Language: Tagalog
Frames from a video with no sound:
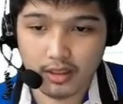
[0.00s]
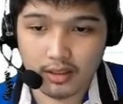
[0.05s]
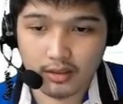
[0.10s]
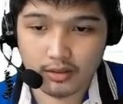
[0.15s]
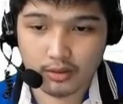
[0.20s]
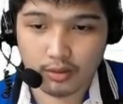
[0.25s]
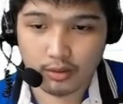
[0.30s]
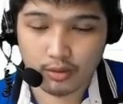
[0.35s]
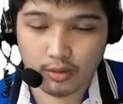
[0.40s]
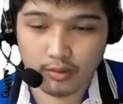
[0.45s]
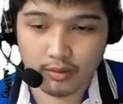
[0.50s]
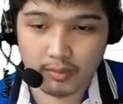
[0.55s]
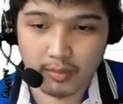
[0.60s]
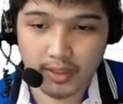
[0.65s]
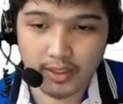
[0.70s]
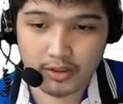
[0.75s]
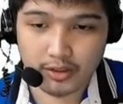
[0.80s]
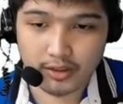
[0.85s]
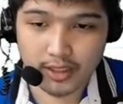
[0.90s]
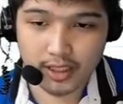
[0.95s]
So, kung
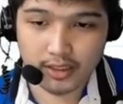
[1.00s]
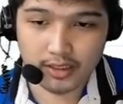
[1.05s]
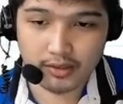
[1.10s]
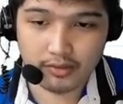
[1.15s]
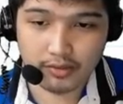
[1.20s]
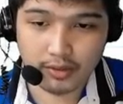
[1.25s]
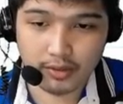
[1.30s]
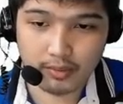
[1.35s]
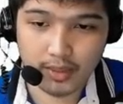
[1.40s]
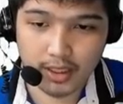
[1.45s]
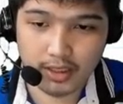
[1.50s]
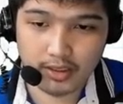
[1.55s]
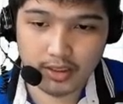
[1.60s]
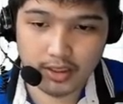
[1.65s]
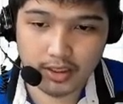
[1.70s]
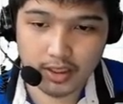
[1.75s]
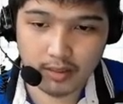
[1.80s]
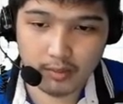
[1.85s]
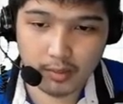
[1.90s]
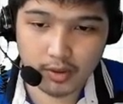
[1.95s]
i-measure natin from the
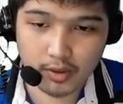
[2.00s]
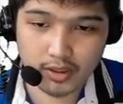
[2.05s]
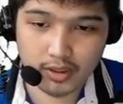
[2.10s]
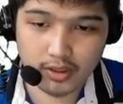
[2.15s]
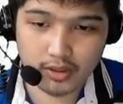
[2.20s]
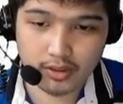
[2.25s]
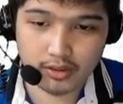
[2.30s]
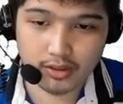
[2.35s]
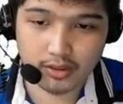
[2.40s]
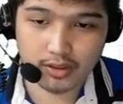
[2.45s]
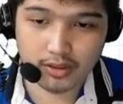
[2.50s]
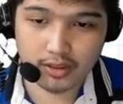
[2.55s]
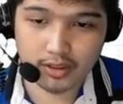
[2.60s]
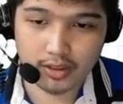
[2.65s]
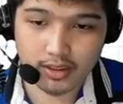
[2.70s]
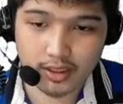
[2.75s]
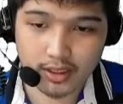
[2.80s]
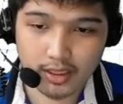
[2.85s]
initial position,